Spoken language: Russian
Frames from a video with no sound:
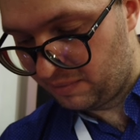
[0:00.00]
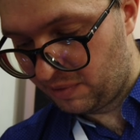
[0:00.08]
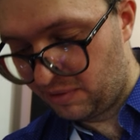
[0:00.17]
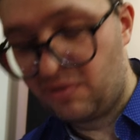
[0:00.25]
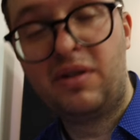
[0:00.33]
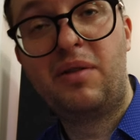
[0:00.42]

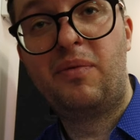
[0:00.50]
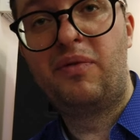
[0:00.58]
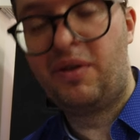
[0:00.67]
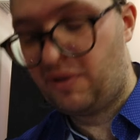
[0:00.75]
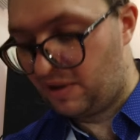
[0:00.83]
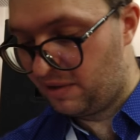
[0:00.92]
температура на
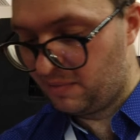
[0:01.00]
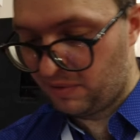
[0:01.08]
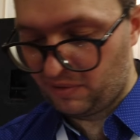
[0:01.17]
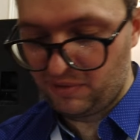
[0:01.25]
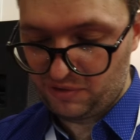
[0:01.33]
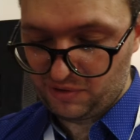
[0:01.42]
выходе
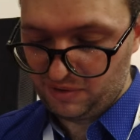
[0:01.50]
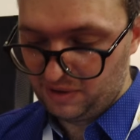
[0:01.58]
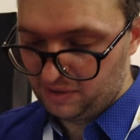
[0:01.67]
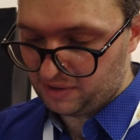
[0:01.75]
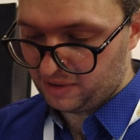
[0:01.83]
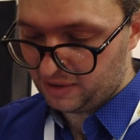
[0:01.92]
дымохода очень
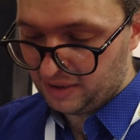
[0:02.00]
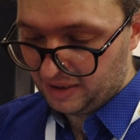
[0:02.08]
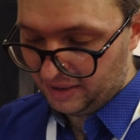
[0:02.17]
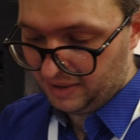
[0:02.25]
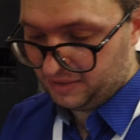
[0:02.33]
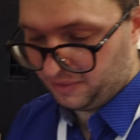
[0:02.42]
низкая,
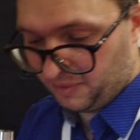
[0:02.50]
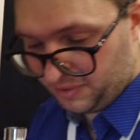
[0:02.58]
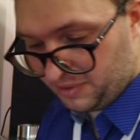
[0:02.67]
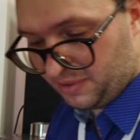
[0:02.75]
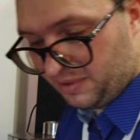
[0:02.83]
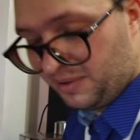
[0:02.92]

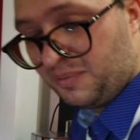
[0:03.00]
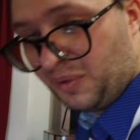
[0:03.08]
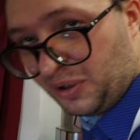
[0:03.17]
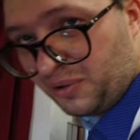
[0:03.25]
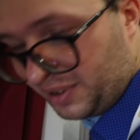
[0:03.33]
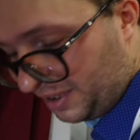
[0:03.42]
соответственно,
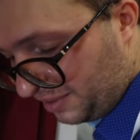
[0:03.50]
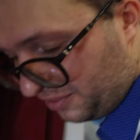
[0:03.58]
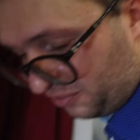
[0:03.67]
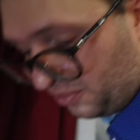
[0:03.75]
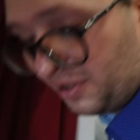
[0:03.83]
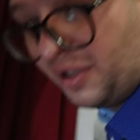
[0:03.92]
дымоход реально
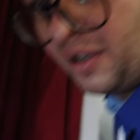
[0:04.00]
чуть ли